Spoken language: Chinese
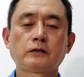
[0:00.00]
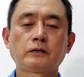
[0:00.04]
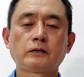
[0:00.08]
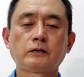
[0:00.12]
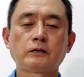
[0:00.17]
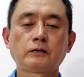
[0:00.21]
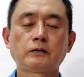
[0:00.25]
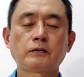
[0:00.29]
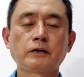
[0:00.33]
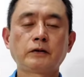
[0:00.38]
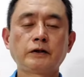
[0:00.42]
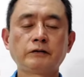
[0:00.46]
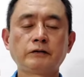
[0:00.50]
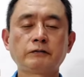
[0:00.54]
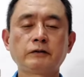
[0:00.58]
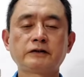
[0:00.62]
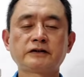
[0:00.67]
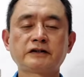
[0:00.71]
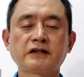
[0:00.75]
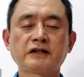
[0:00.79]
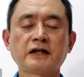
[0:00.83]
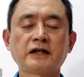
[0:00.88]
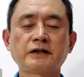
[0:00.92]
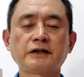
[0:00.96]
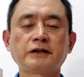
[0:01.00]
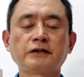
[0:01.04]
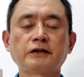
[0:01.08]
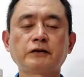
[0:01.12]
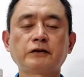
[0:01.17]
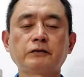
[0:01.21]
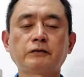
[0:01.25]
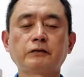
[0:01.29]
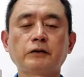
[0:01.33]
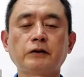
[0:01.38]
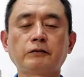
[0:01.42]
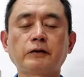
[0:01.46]
我因为常年的
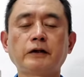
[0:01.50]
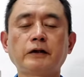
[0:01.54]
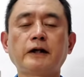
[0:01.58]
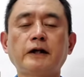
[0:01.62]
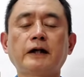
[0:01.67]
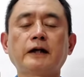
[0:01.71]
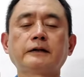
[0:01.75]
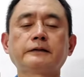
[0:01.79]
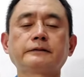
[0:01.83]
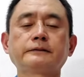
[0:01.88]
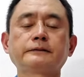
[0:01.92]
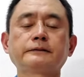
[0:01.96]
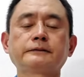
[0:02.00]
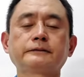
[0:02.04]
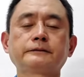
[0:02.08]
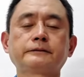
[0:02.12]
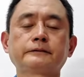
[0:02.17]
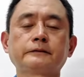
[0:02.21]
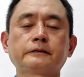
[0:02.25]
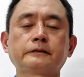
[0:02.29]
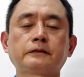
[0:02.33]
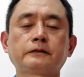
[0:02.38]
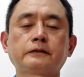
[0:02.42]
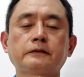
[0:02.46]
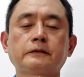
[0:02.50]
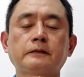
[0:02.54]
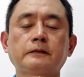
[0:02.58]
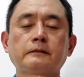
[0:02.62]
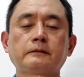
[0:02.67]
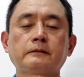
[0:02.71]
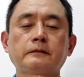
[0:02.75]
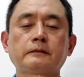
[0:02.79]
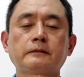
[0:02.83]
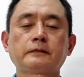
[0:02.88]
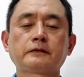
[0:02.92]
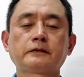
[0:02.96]
胃溃疡，
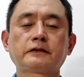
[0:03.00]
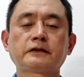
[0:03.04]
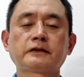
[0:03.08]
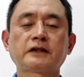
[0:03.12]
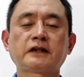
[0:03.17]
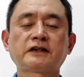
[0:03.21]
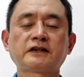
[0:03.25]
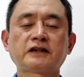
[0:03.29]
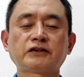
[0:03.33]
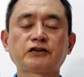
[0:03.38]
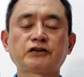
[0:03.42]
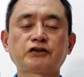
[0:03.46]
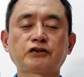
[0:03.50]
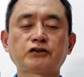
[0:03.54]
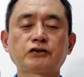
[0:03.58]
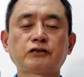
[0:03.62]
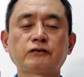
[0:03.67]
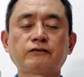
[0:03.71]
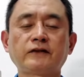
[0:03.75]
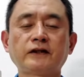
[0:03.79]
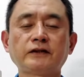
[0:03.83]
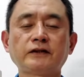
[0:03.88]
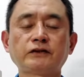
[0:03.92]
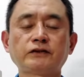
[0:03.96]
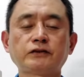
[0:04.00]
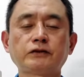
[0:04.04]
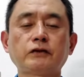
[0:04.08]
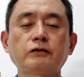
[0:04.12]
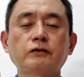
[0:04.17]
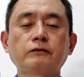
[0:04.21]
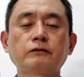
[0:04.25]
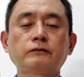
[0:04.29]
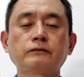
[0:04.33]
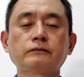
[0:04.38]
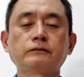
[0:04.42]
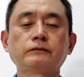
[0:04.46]
常常吃了饭之
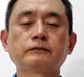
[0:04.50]
后